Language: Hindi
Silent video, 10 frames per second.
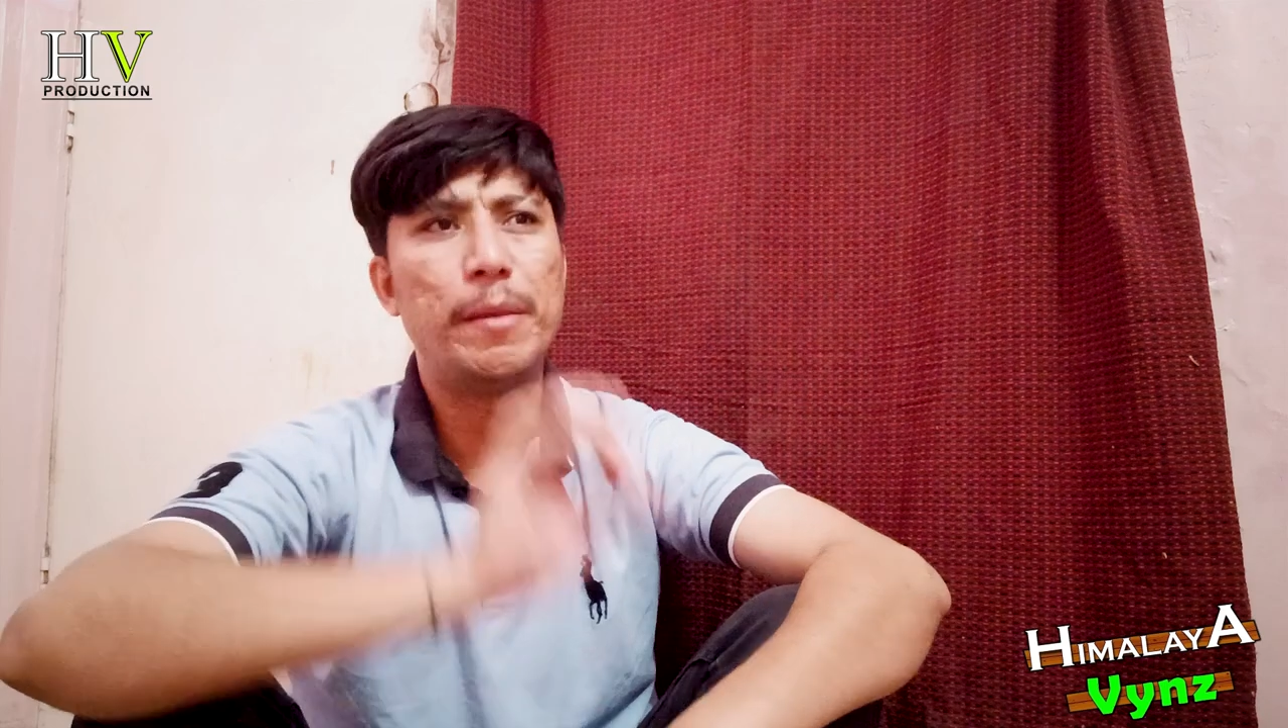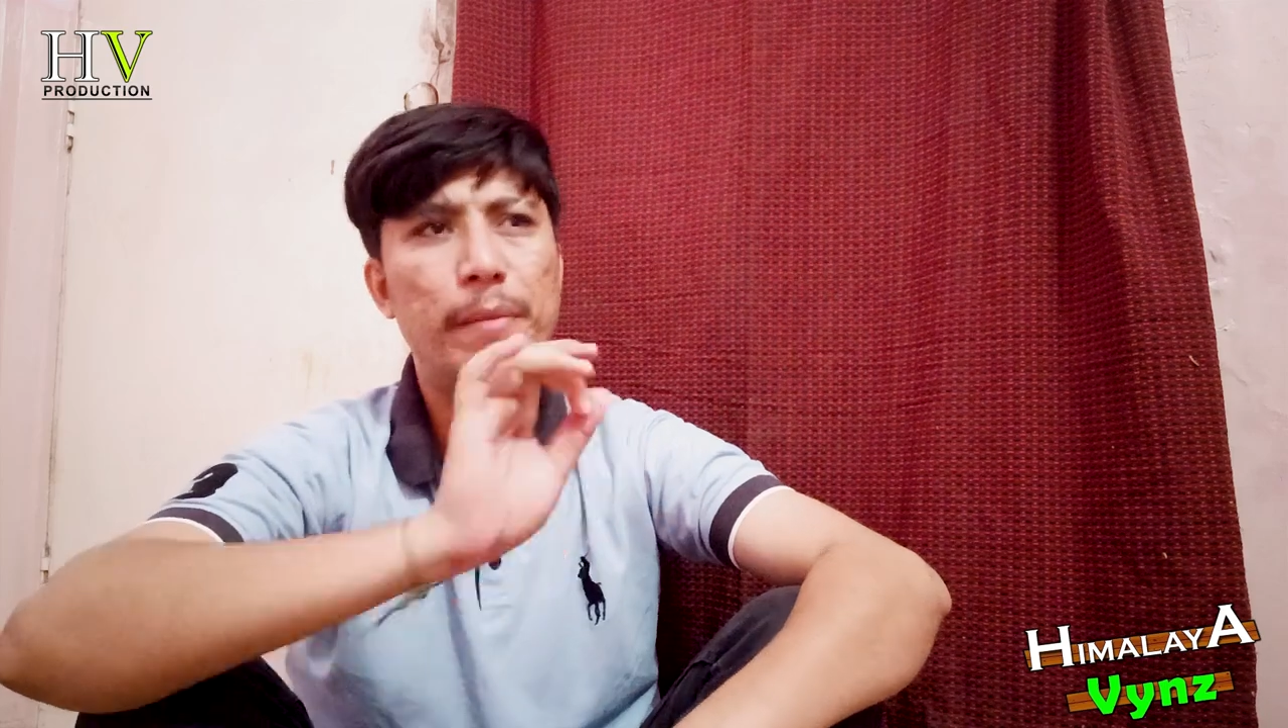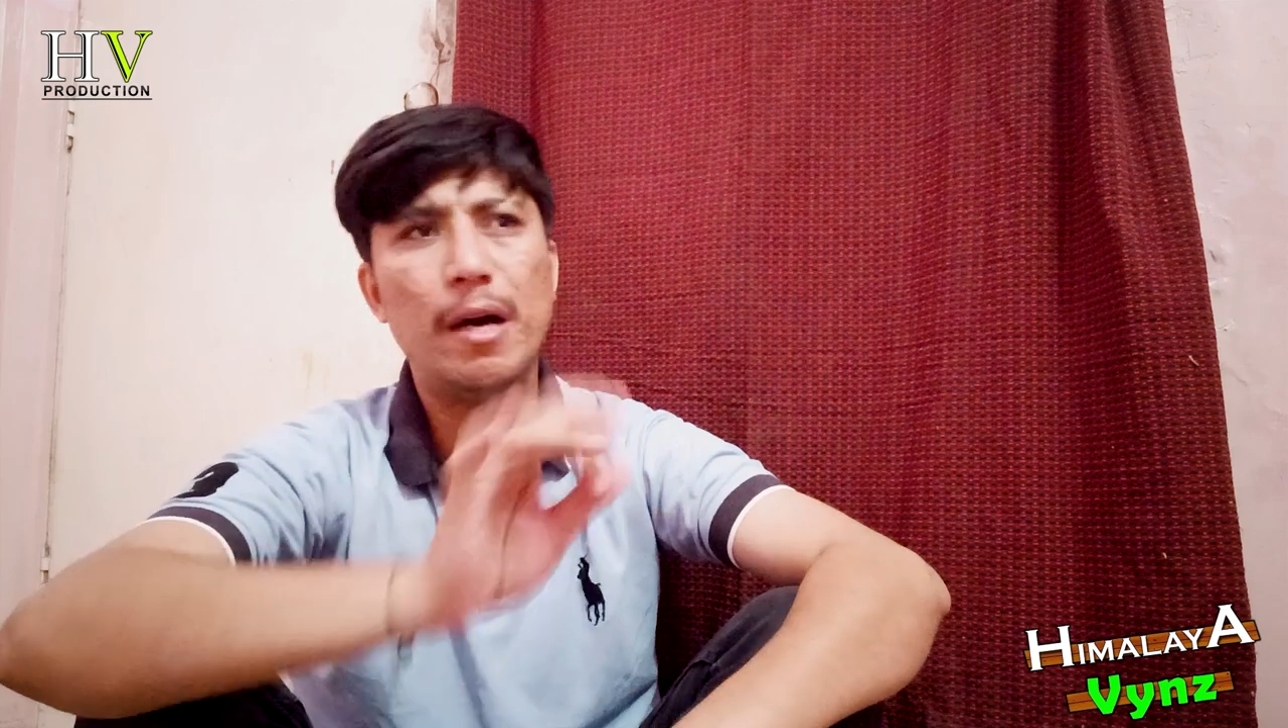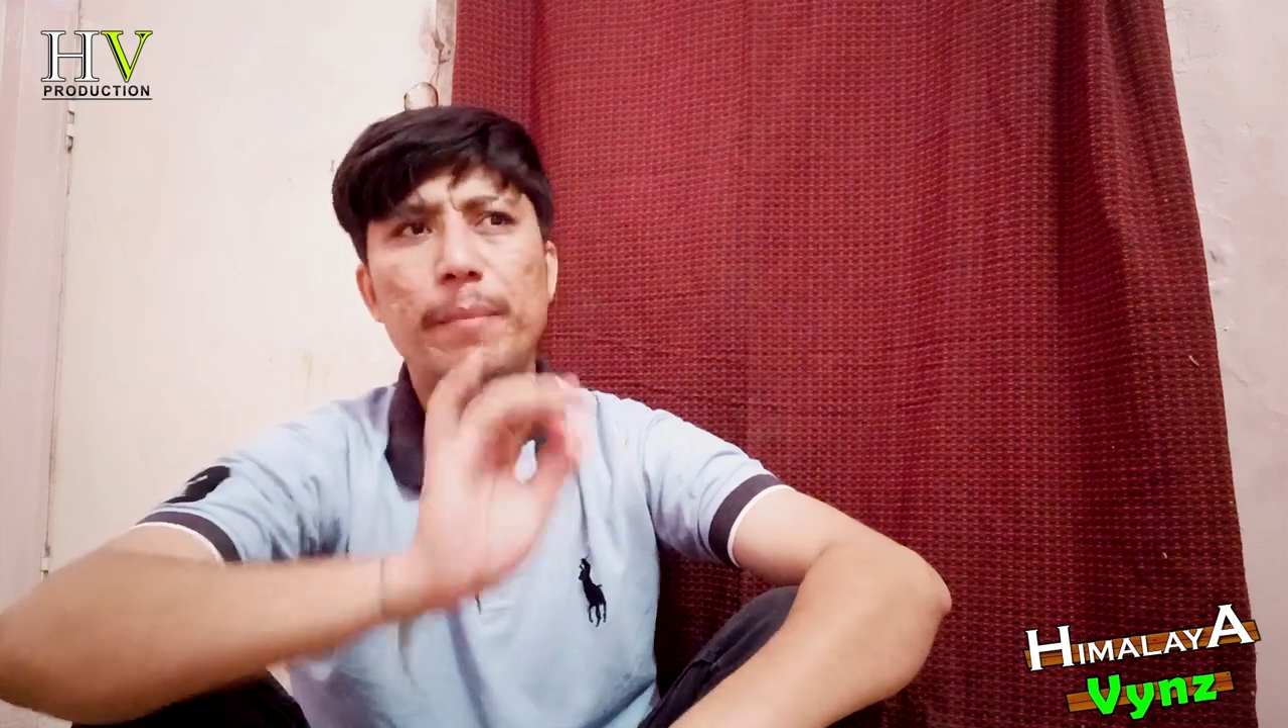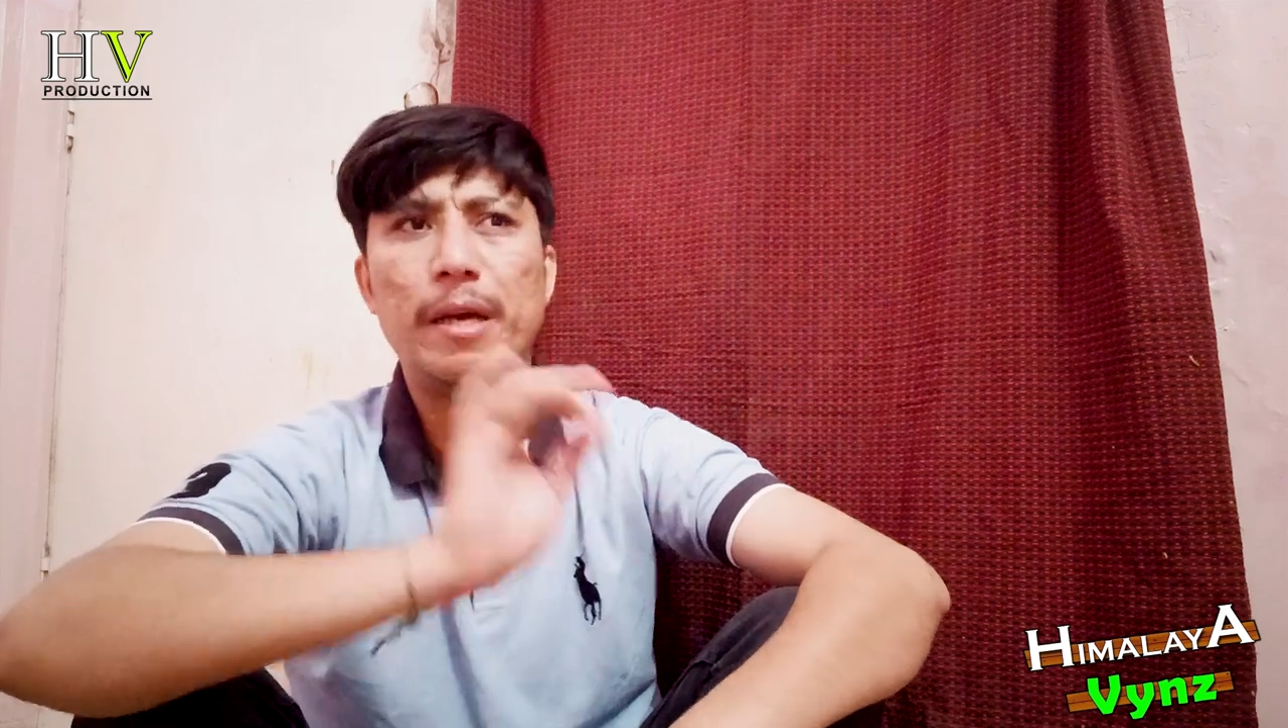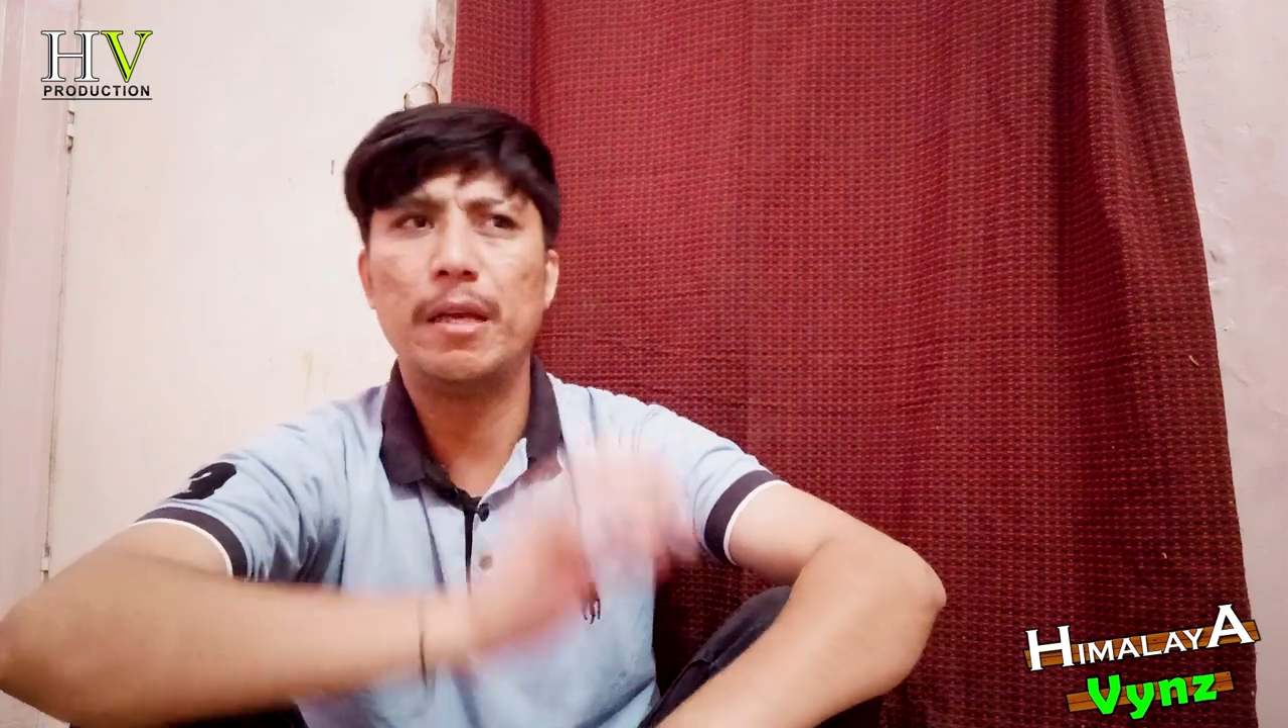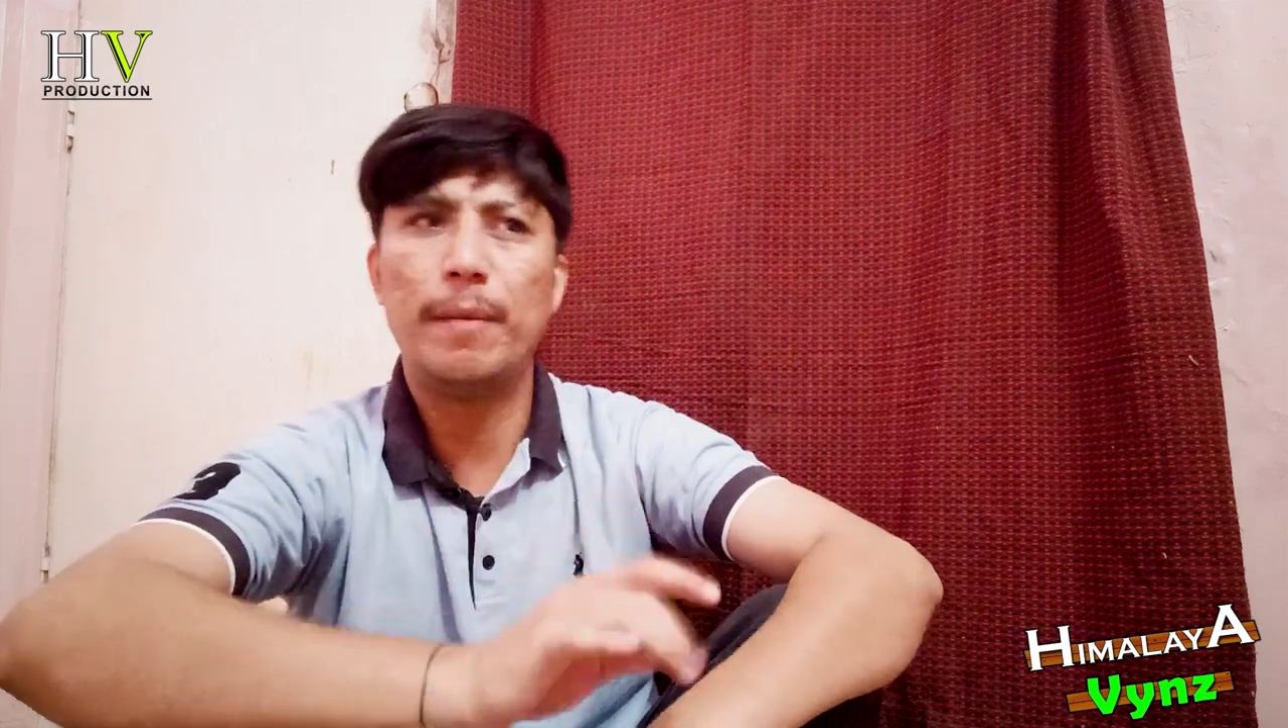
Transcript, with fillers: माँ बहन